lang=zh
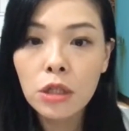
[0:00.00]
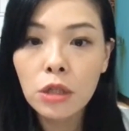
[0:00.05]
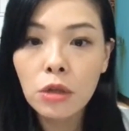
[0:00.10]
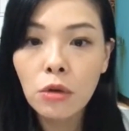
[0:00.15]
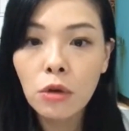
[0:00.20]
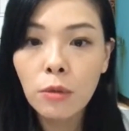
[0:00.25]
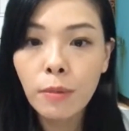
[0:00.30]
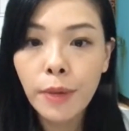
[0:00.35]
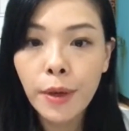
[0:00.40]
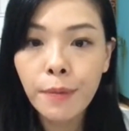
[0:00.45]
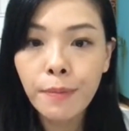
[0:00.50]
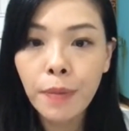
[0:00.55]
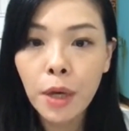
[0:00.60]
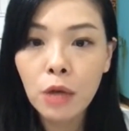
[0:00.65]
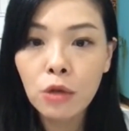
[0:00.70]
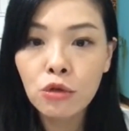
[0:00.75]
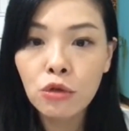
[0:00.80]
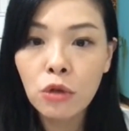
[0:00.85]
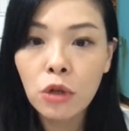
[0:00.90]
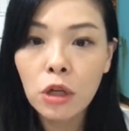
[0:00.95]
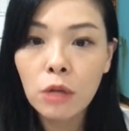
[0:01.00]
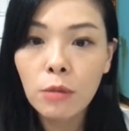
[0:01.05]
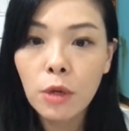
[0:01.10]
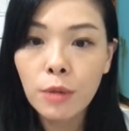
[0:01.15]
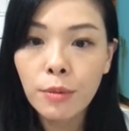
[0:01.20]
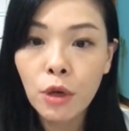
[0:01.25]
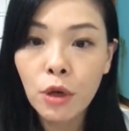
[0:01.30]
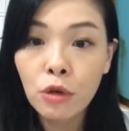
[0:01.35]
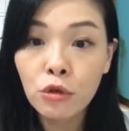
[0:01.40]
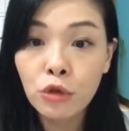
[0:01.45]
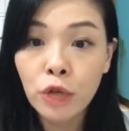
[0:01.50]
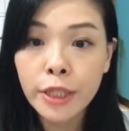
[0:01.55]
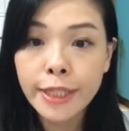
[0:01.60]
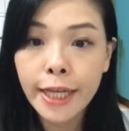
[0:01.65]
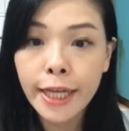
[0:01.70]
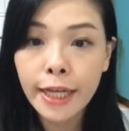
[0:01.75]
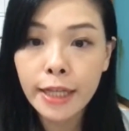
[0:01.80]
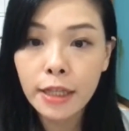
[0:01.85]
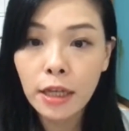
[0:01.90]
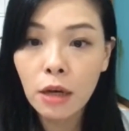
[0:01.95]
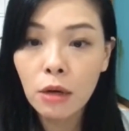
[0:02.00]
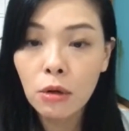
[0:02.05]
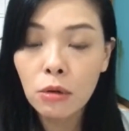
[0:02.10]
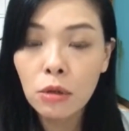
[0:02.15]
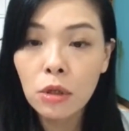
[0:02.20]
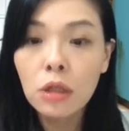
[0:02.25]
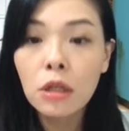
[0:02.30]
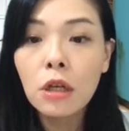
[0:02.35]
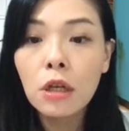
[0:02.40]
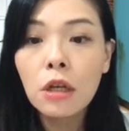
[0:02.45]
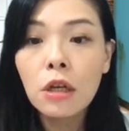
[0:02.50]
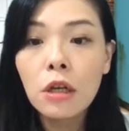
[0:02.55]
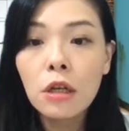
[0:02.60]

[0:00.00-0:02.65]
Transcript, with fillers: 结果被爆出根本没有专家讨论。